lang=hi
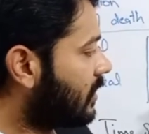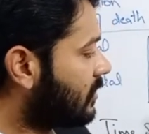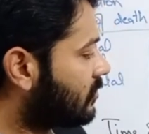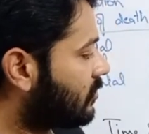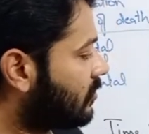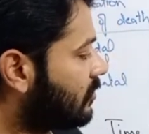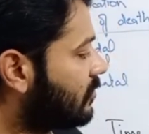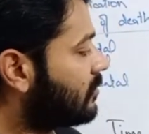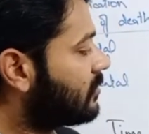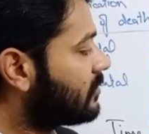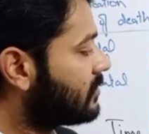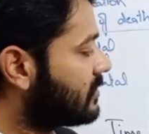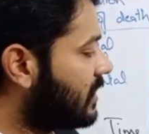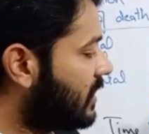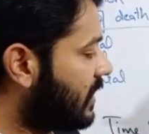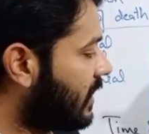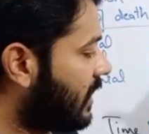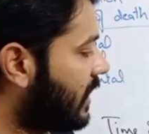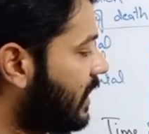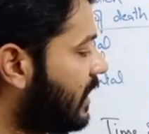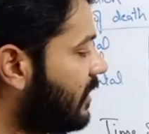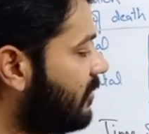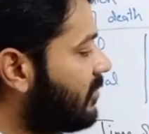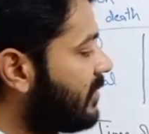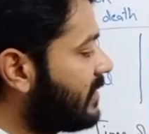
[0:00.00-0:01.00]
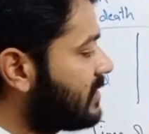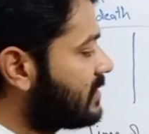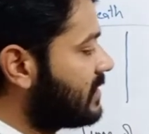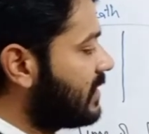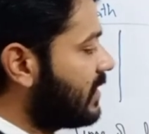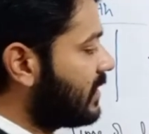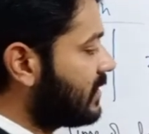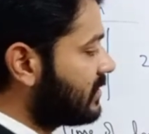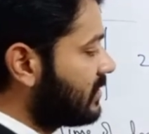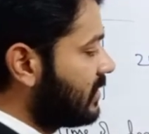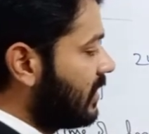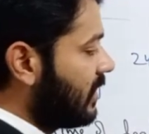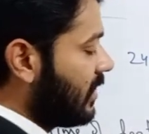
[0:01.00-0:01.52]
तो ये है
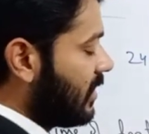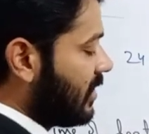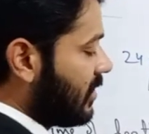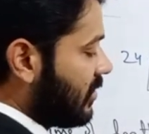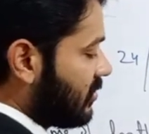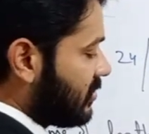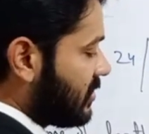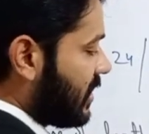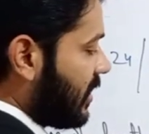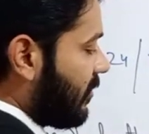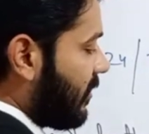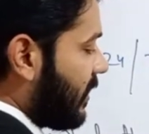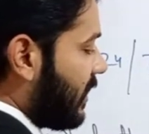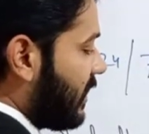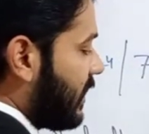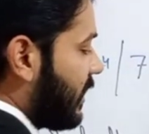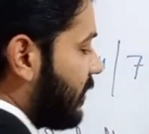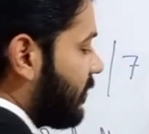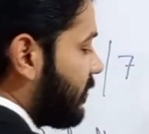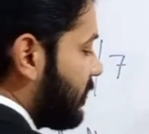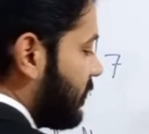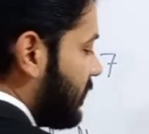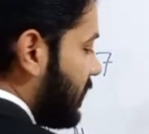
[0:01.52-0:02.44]
बेसिक्स उसके बाद